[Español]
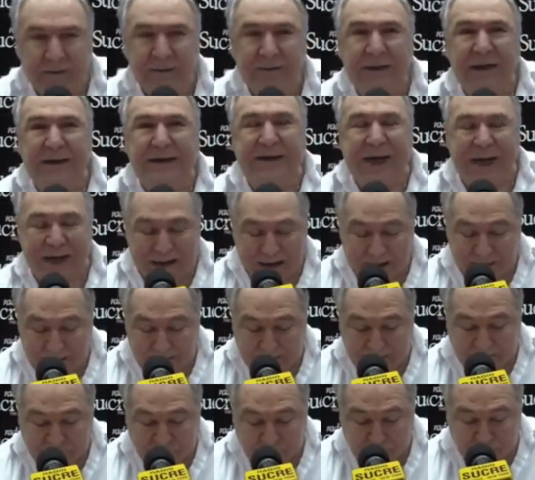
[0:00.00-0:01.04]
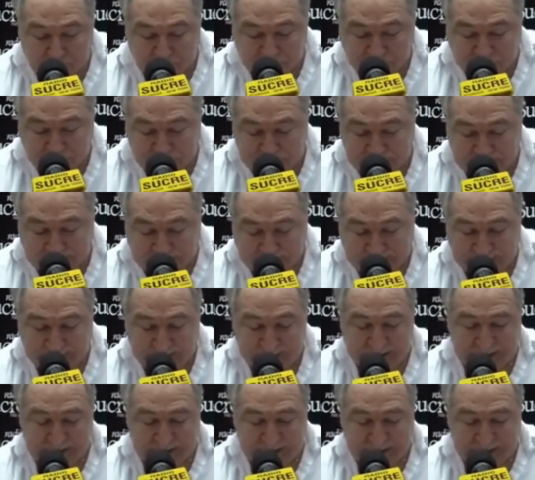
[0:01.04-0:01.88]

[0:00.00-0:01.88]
¿Y quién les daba el soporte viral?